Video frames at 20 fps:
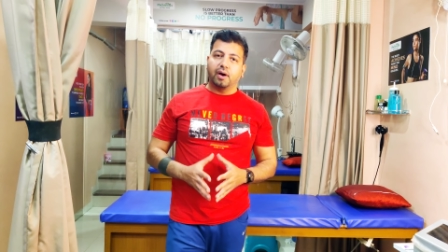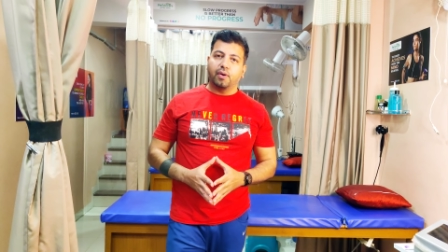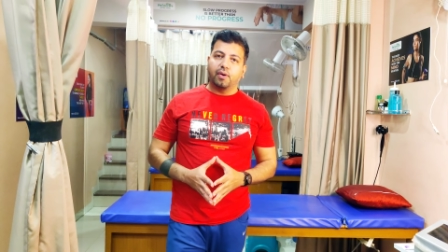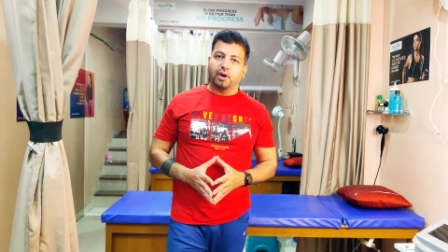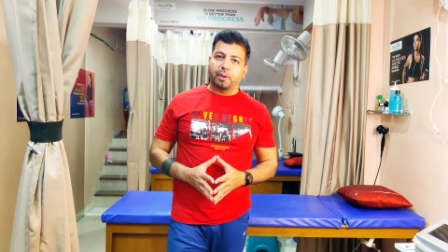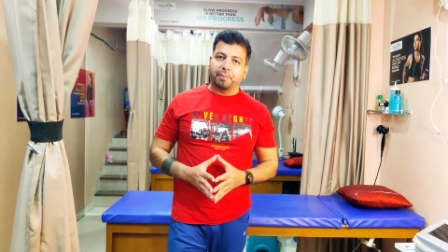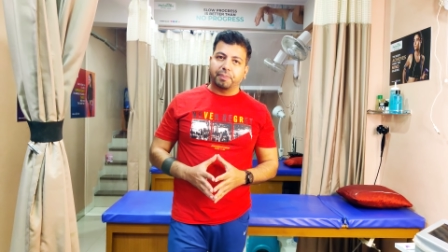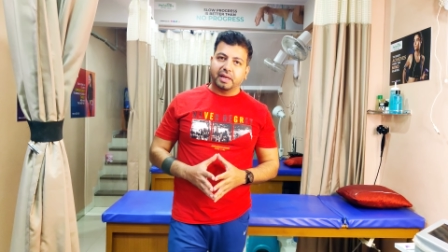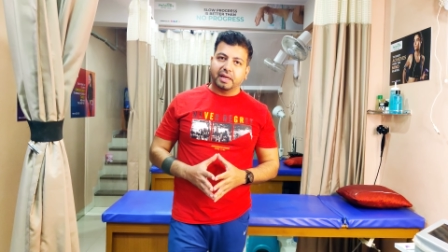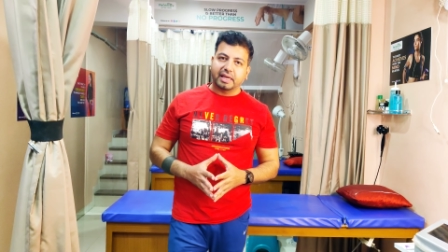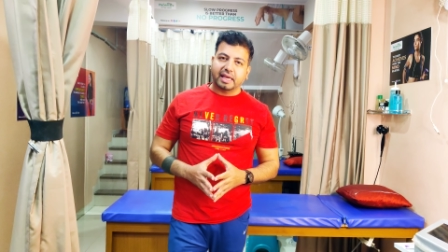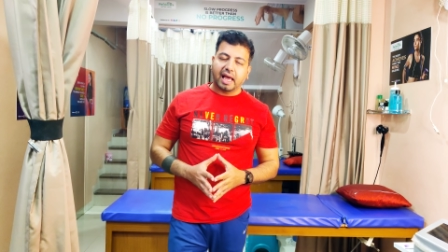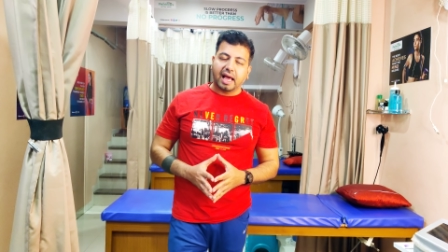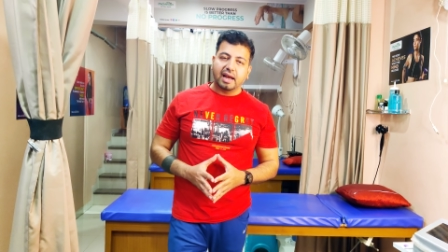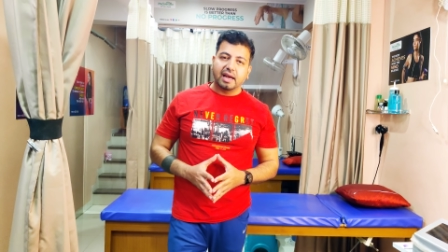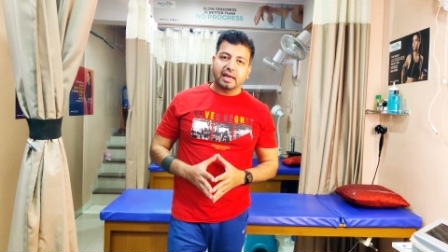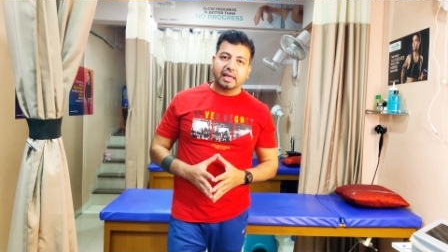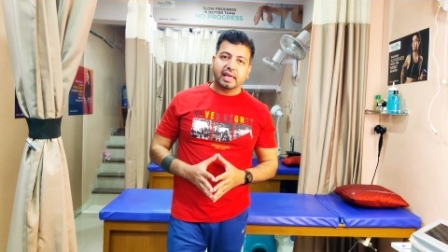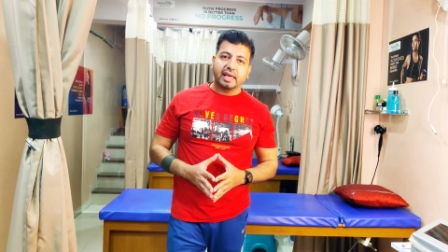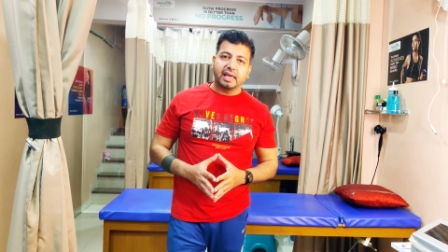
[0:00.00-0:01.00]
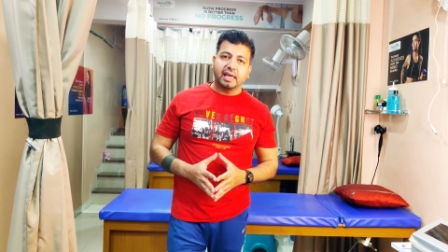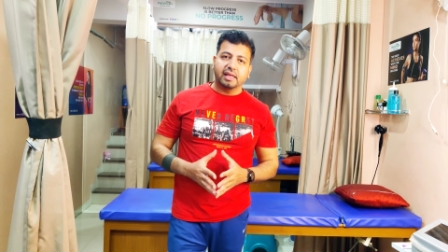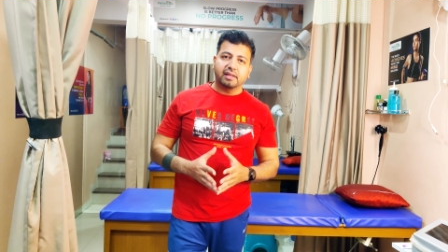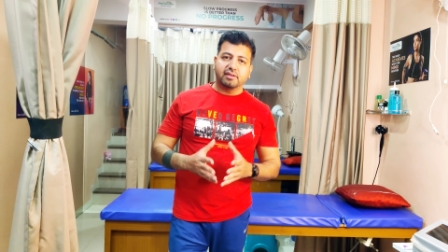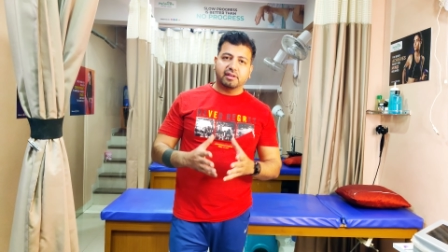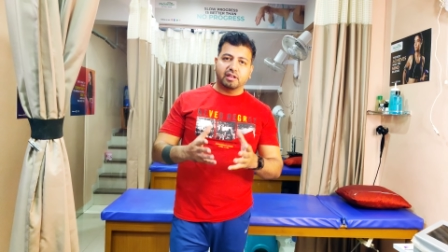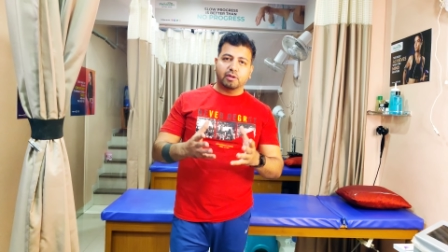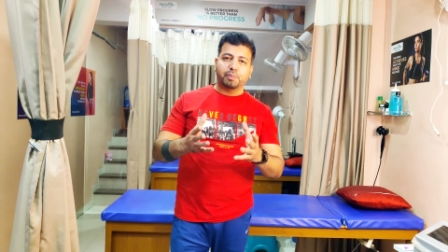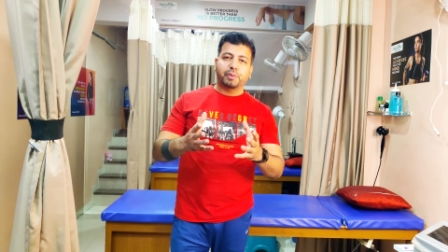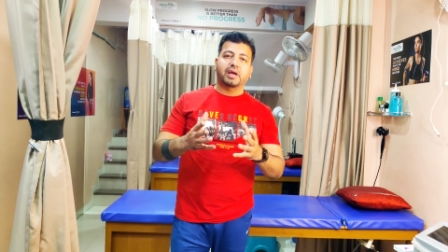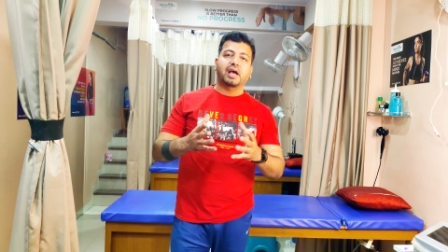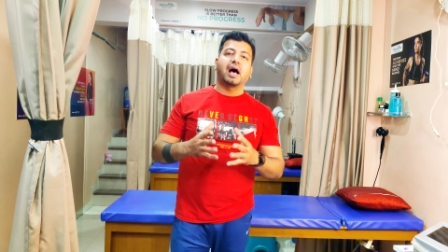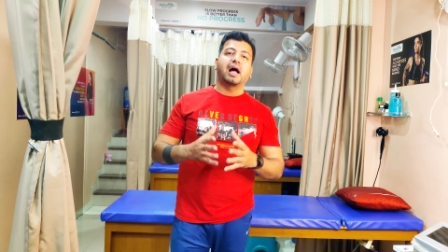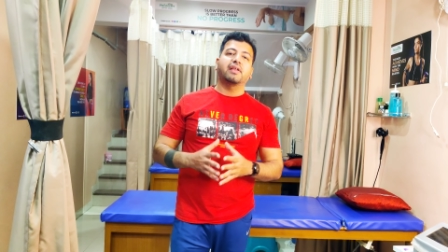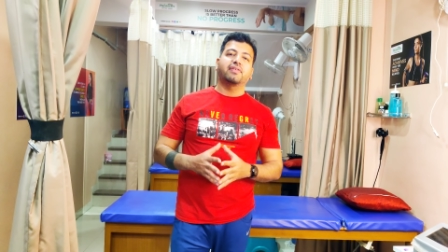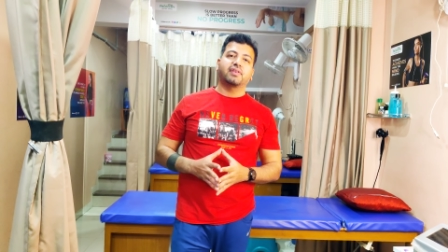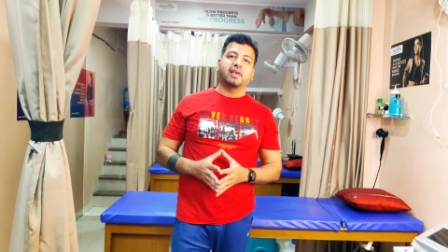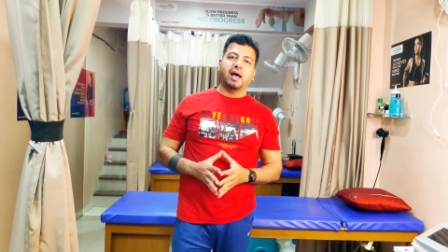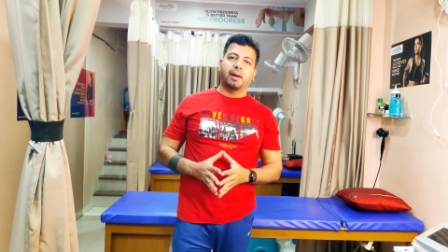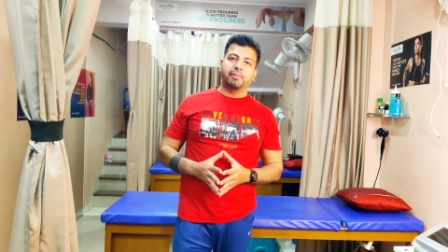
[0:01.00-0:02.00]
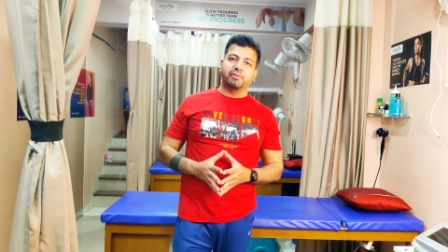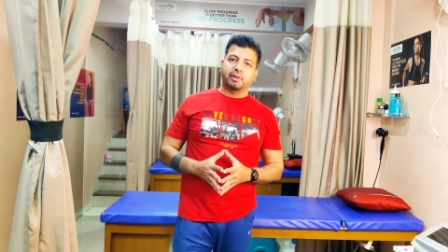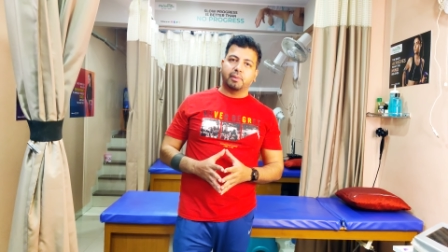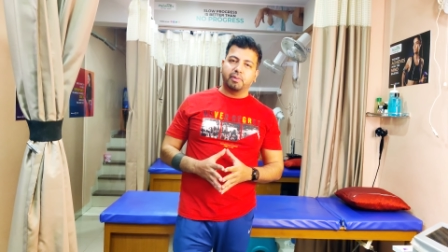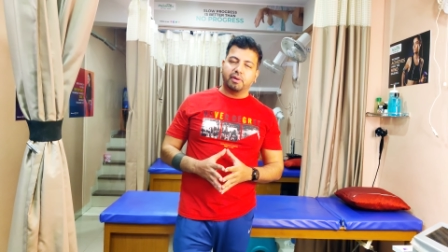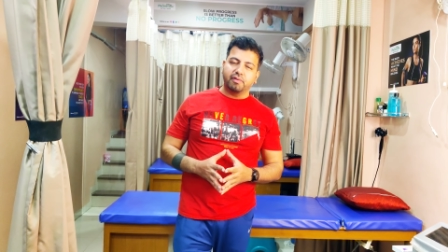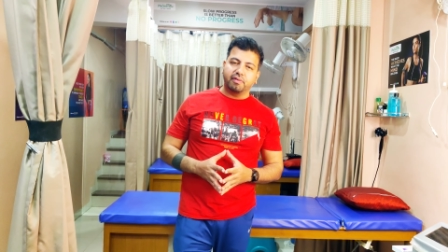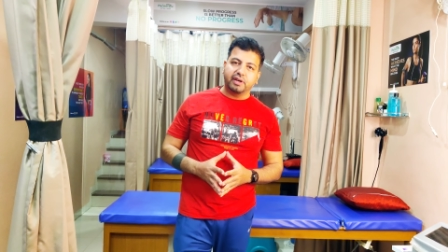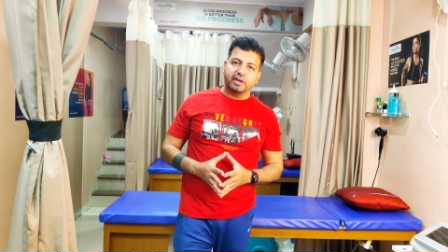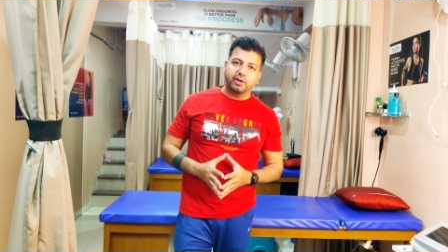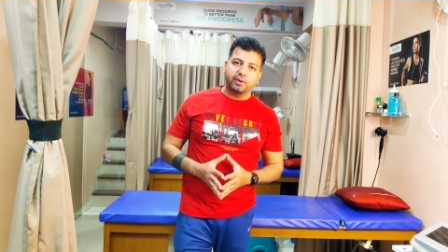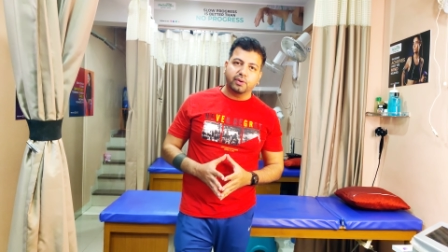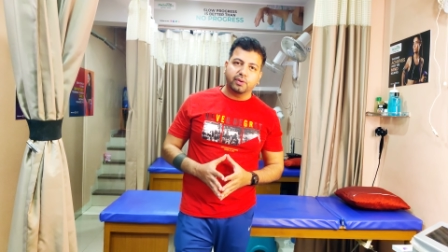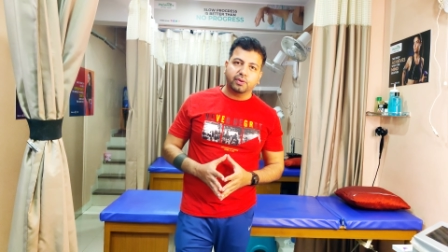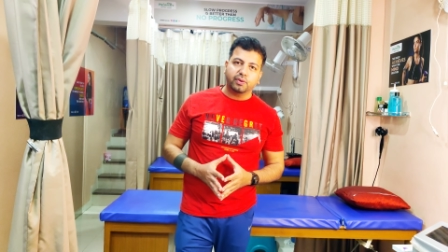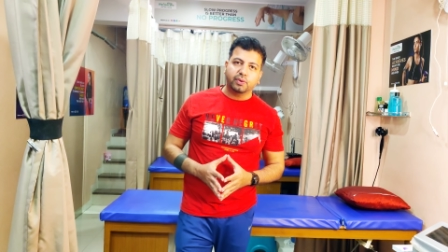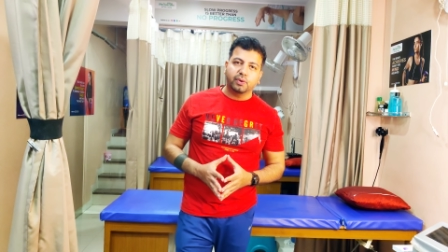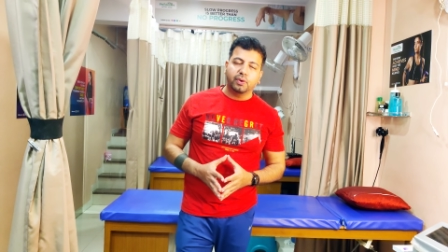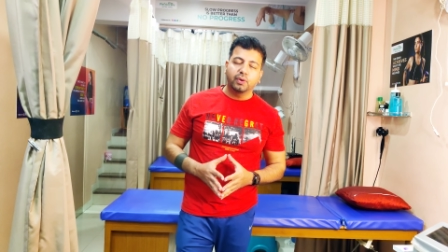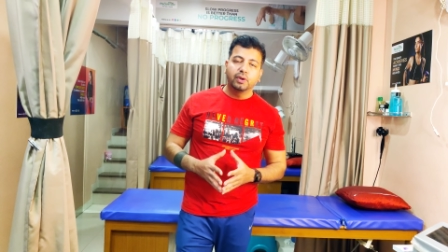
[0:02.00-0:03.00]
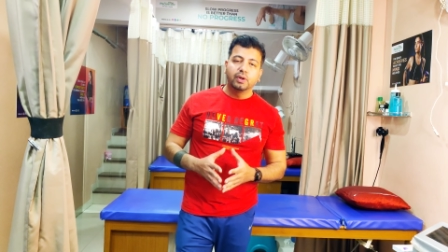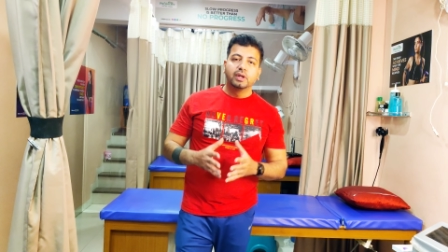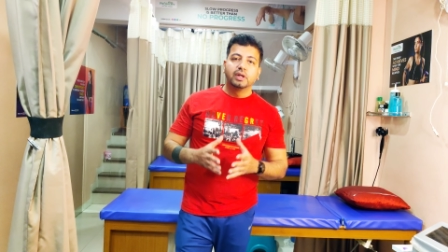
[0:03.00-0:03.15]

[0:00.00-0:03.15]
और अपना ख्याल रखें जिस प्रकार से आप सभी वीडियोस को